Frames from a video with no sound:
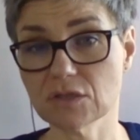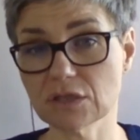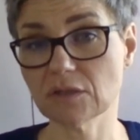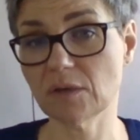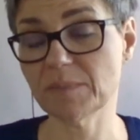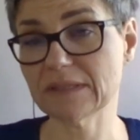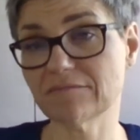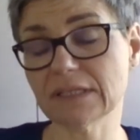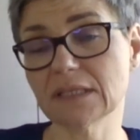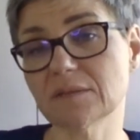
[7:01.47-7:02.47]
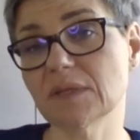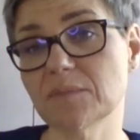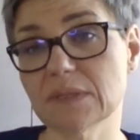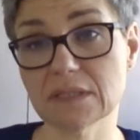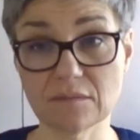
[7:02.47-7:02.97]
czy to epatowanie tym
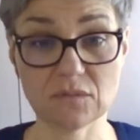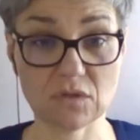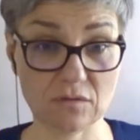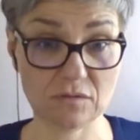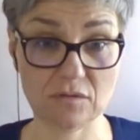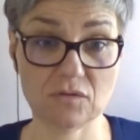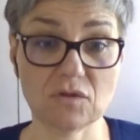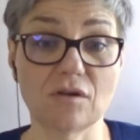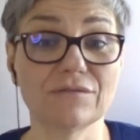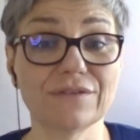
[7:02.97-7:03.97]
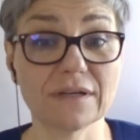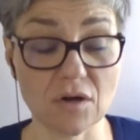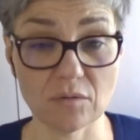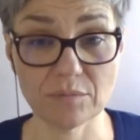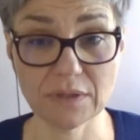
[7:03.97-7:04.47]
niebieskim to, to cokolwiek
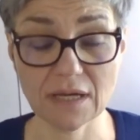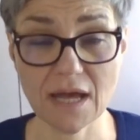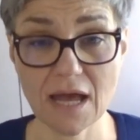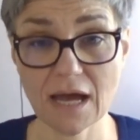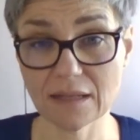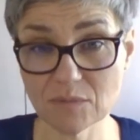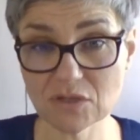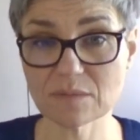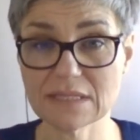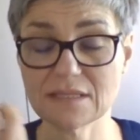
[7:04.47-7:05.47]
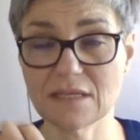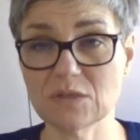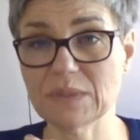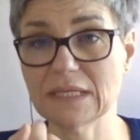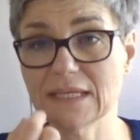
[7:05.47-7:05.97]
robi. Ale można by sobie
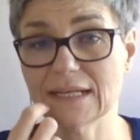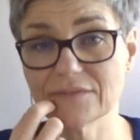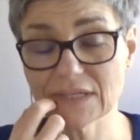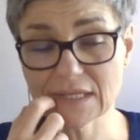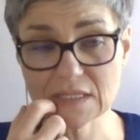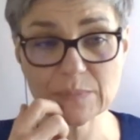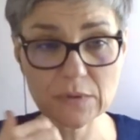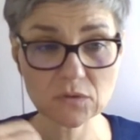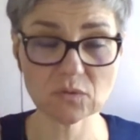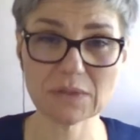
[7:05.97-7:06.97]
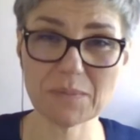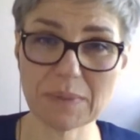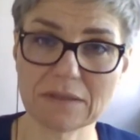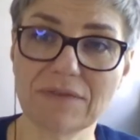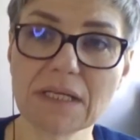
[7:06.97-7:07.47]
zadać pytanie, ale w jaki sposób to
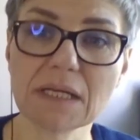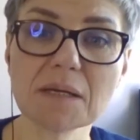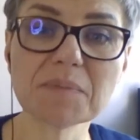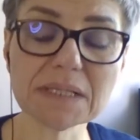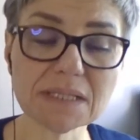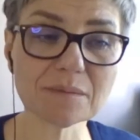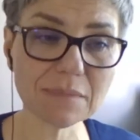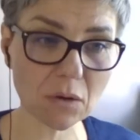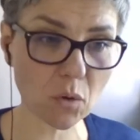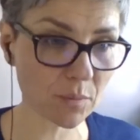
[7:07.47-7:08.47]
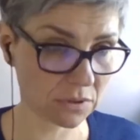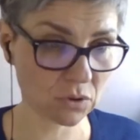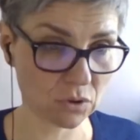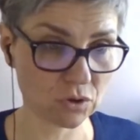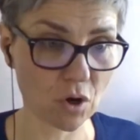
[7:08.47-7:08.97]
epatowanie niebieskim miałoby
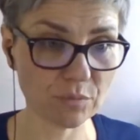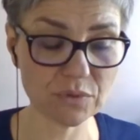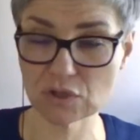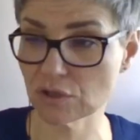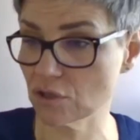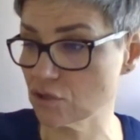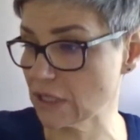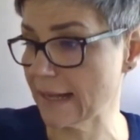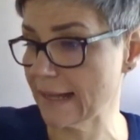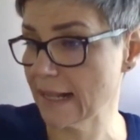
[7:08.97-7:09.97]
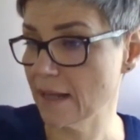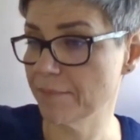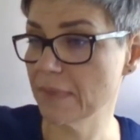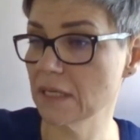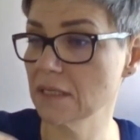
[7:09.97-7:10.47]
coś zrobić? Czy to, że
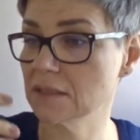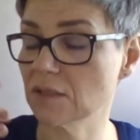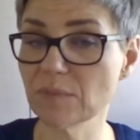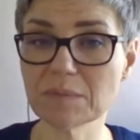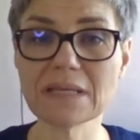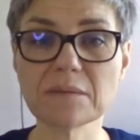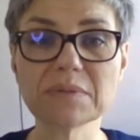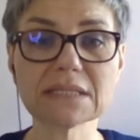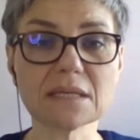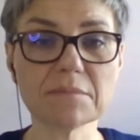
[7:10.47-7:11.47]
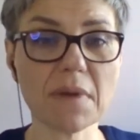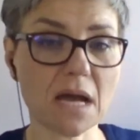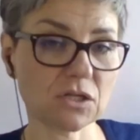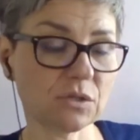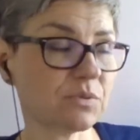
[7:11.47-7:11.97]
my zrobimy niebieski
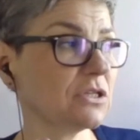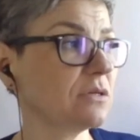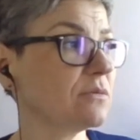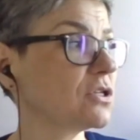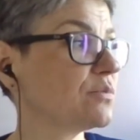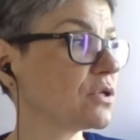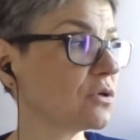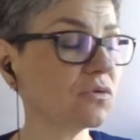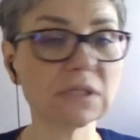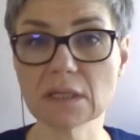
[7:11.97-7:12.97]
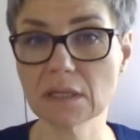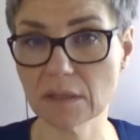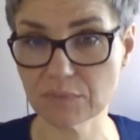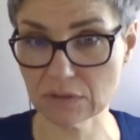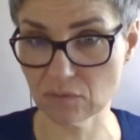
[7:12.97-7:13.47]
marsz i przejdziemy się
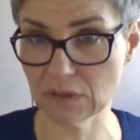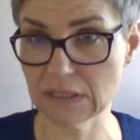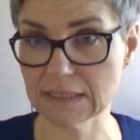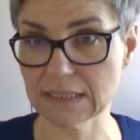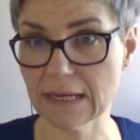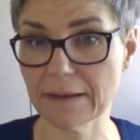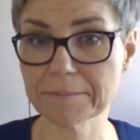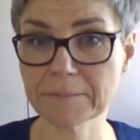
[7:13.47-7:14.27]
e, przez ulicę